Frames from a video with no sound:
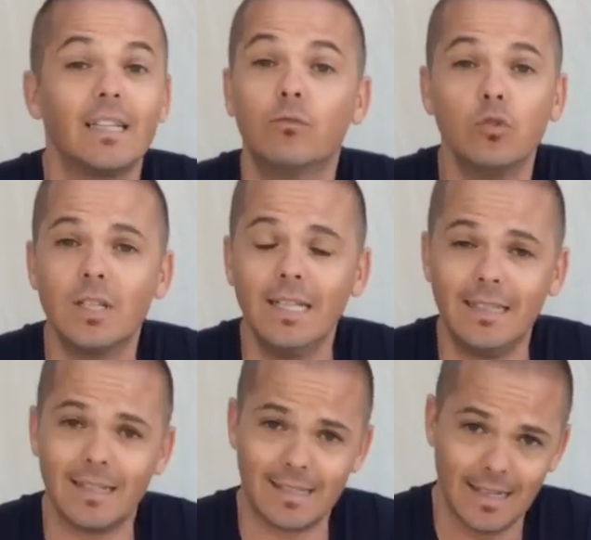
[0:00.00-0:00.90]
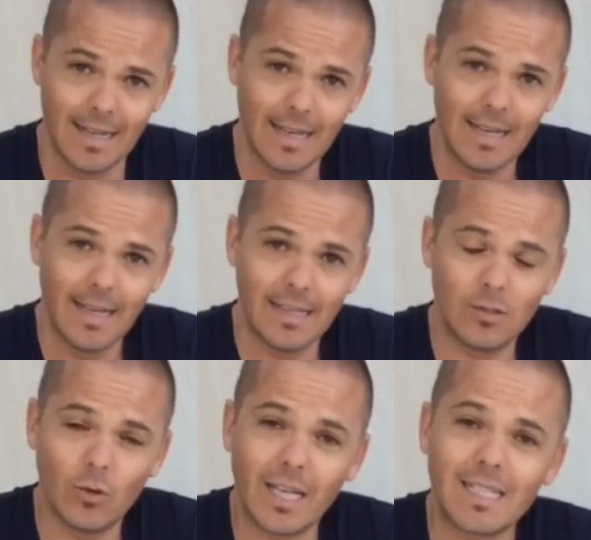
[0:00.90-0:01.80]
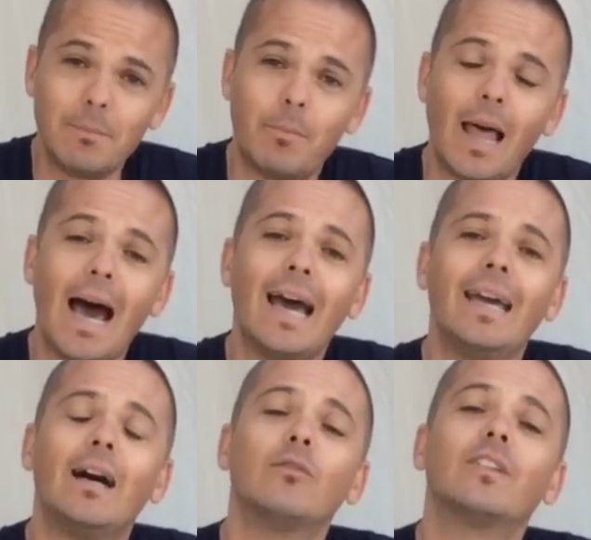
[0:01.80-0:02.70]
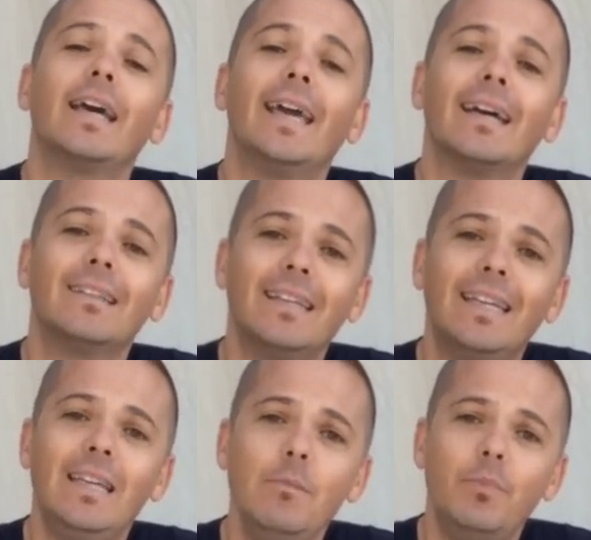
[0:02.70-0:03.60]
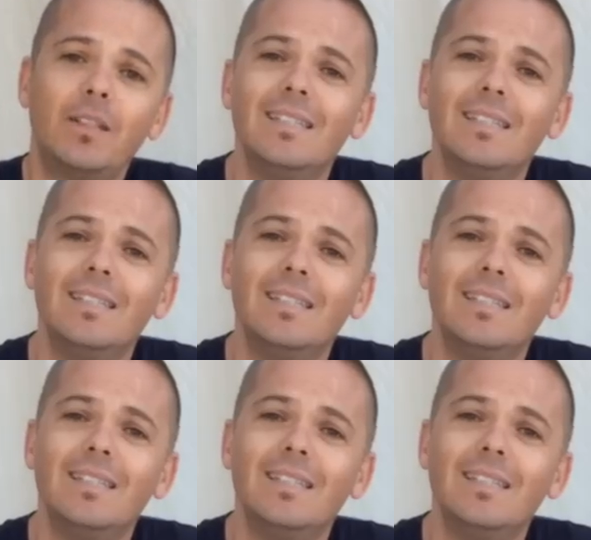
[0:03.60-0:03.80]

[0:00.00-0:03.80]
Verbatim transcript: Ich wusste nicht, dass es noch Exemplare auf der Erde gibt.